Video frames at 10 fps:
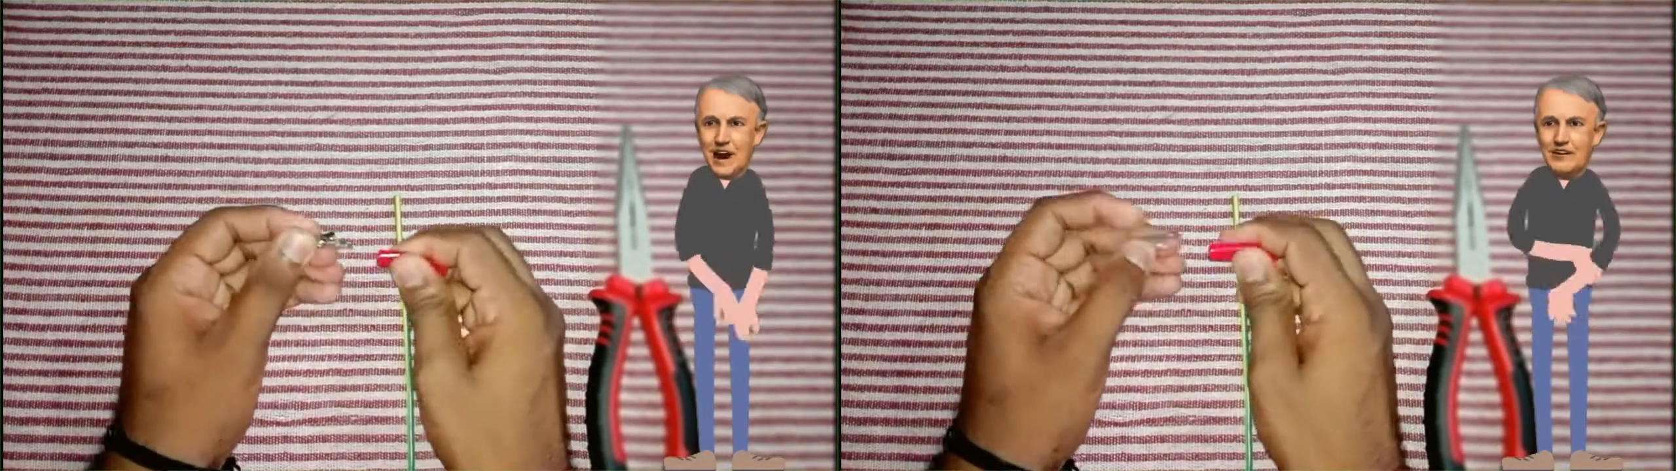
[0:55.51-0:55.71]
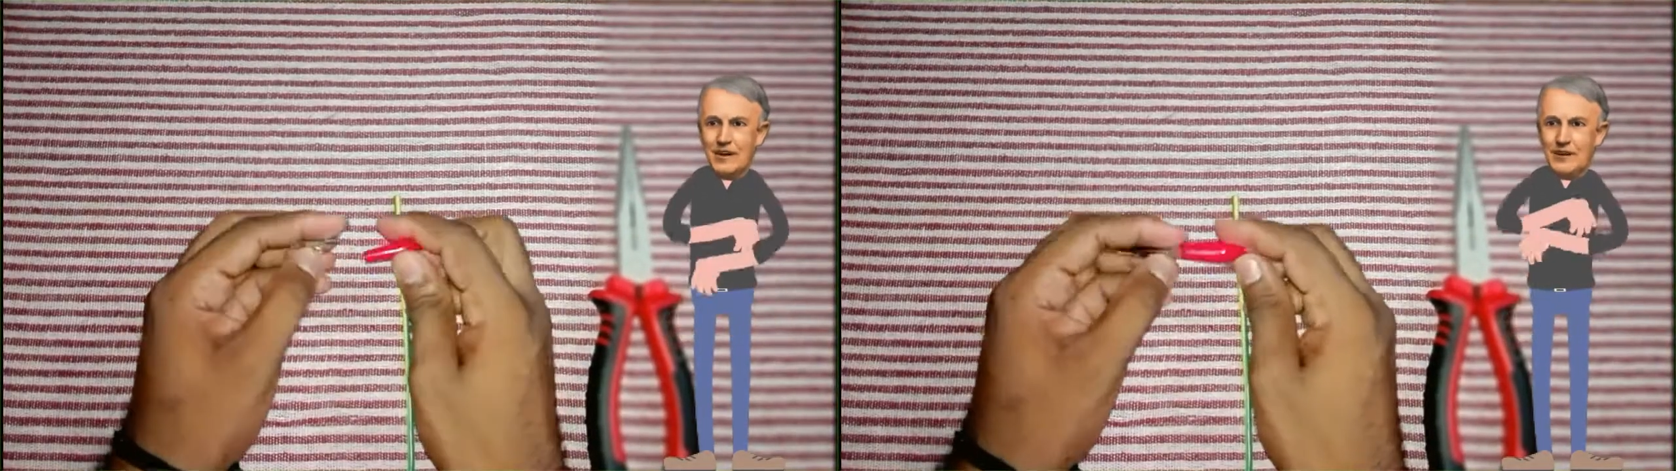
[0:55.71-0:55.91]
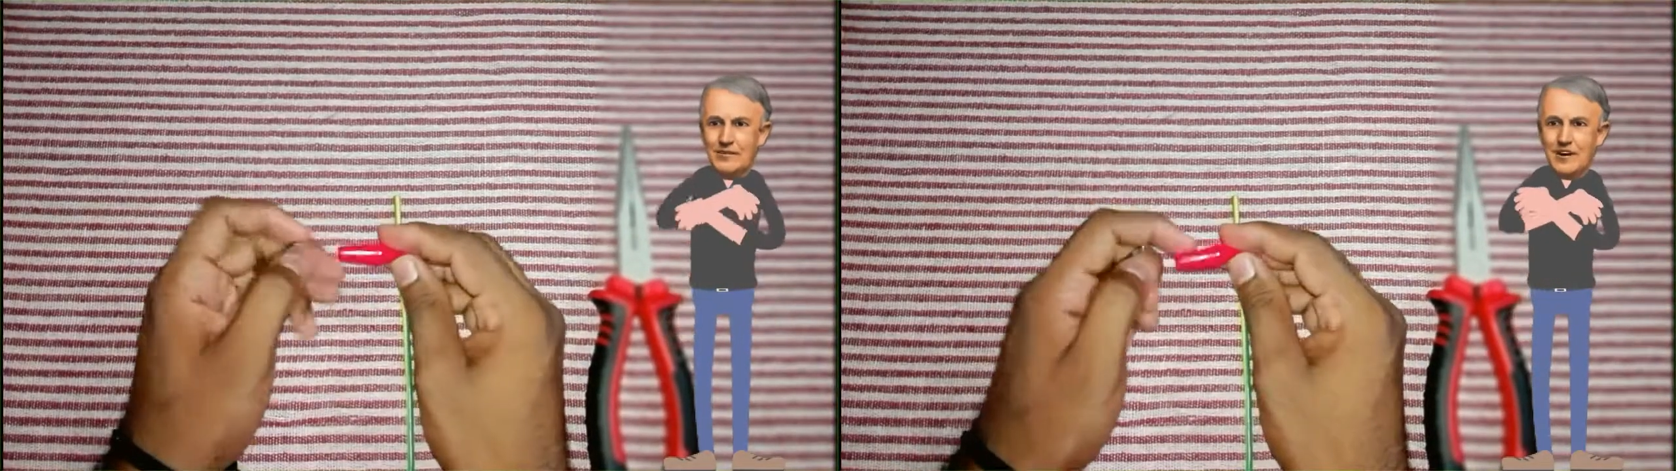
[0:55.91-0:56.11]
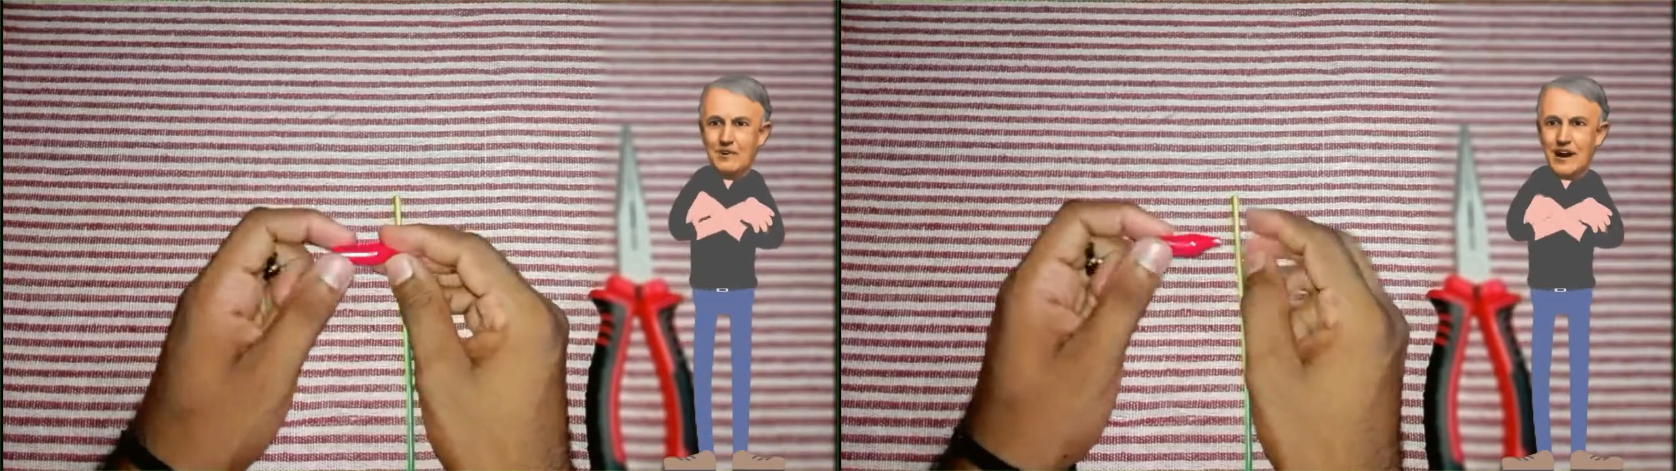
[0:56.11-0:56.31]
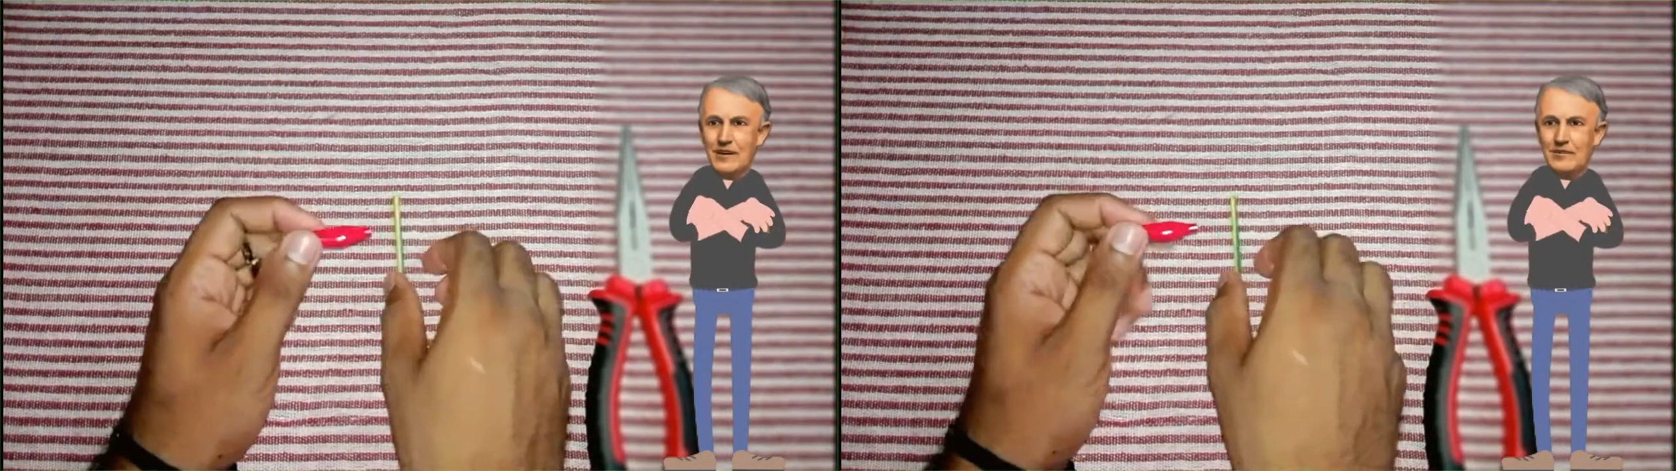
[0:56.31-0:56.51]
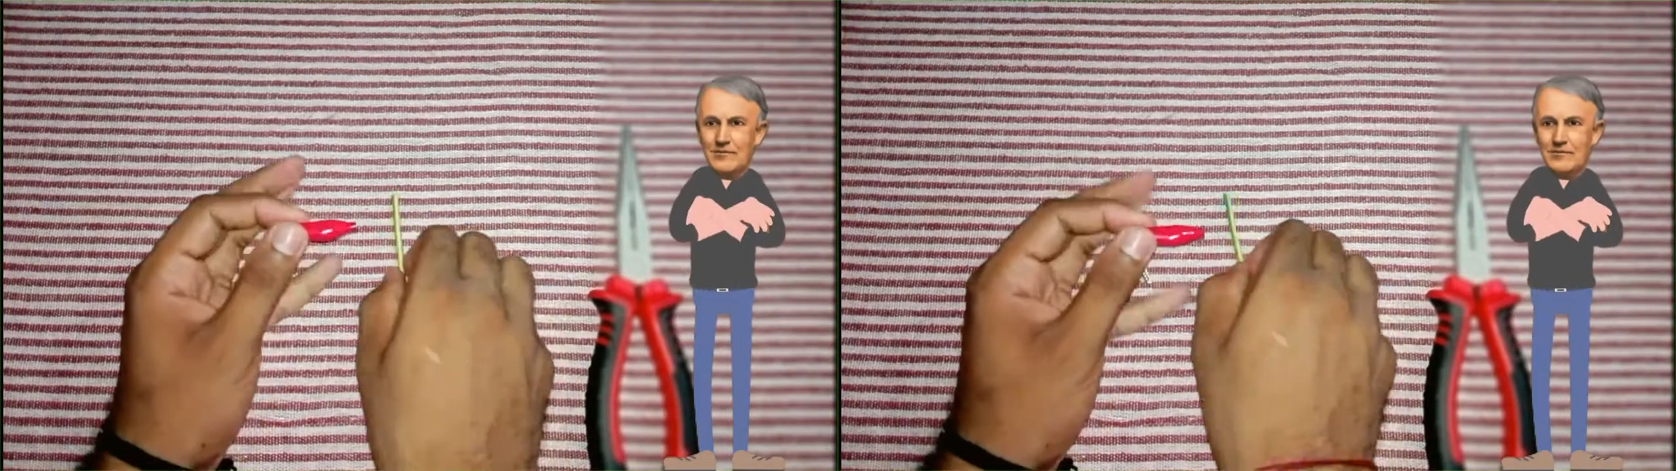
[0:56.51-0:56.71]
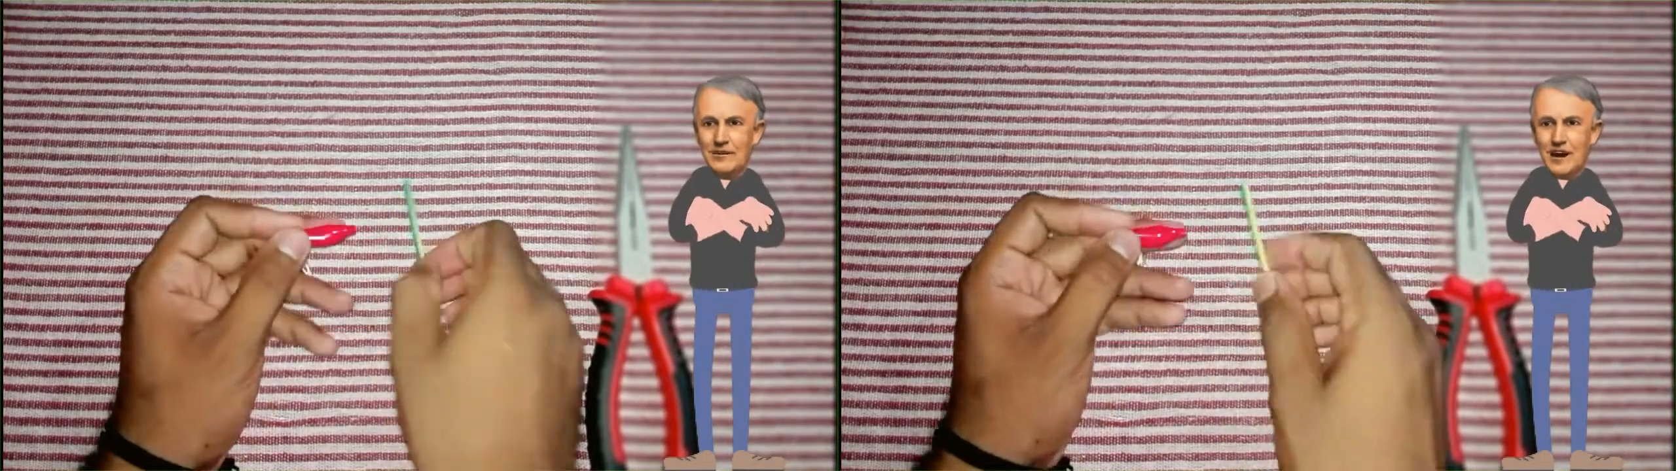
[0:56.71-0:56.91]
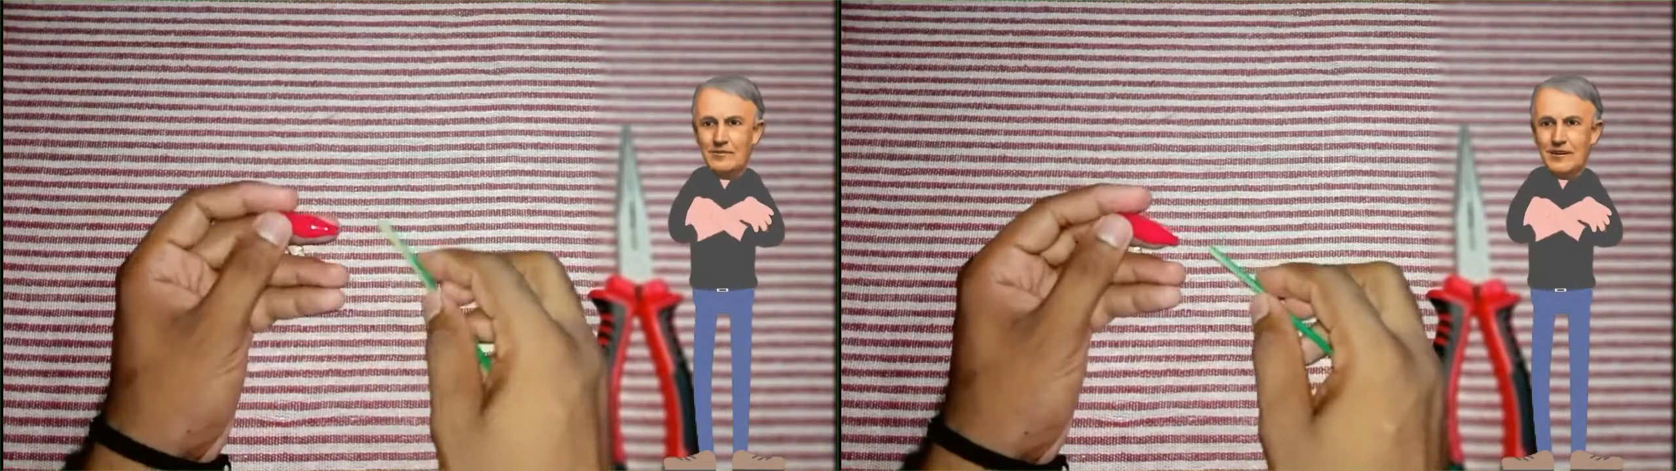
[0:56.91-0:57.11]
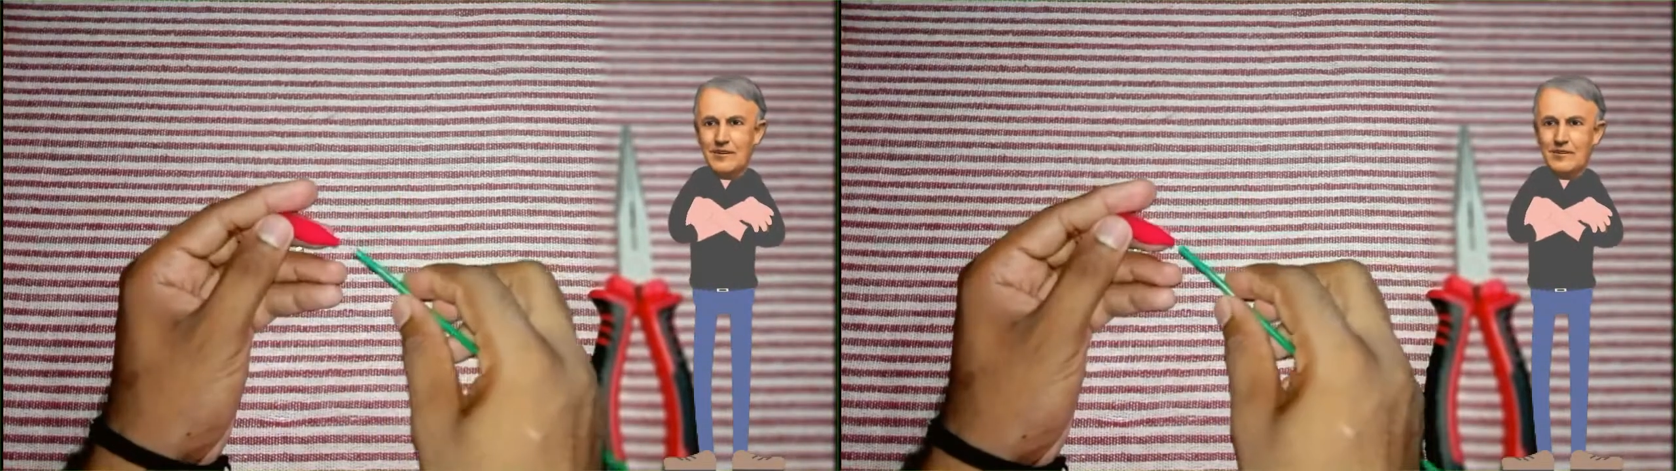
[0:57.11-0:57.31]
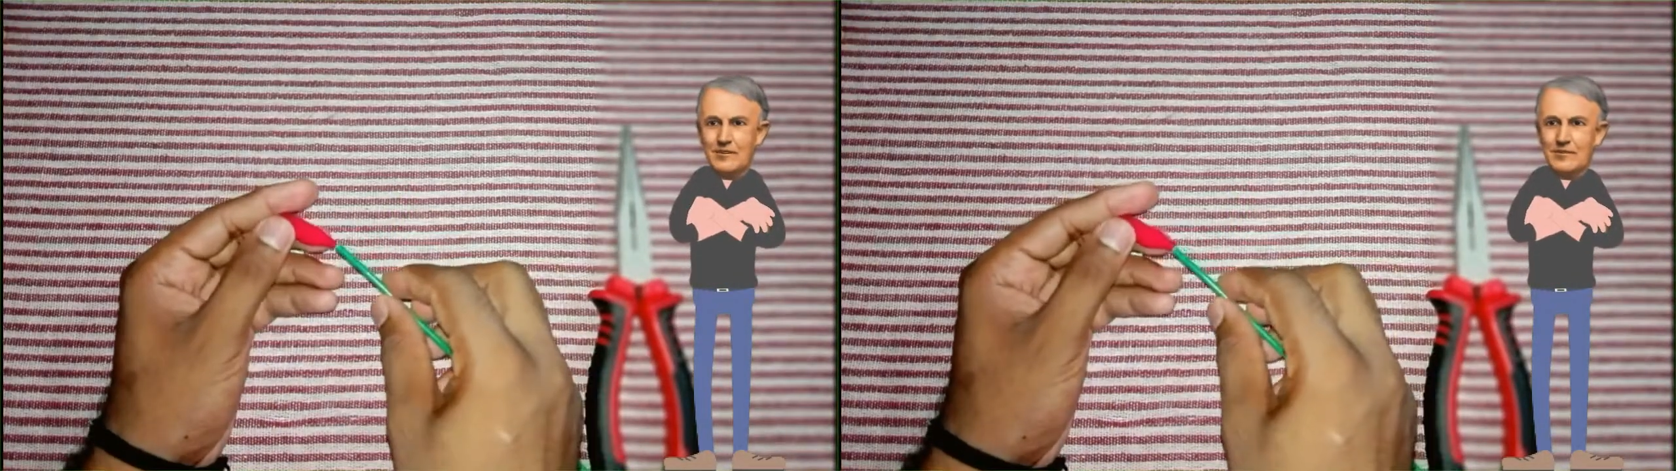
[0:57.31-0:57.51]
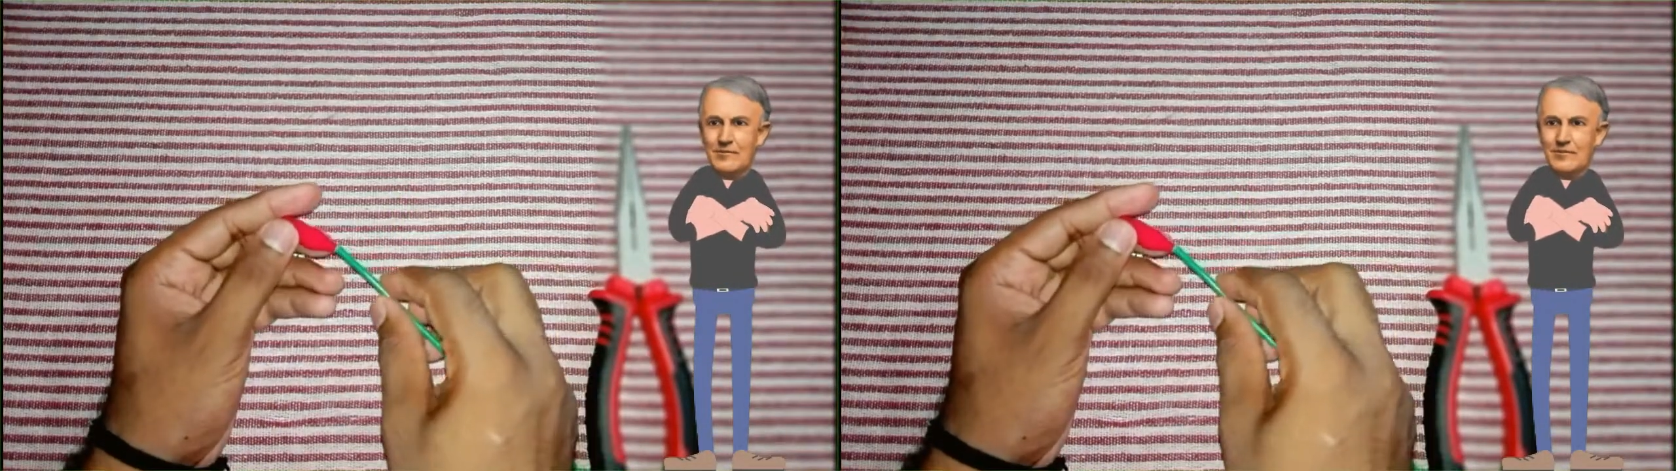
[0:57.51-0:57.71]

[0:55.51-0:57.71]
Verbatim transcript: காட்டப்பட்டுள்ளவாறு பொருத்த வேண்டும்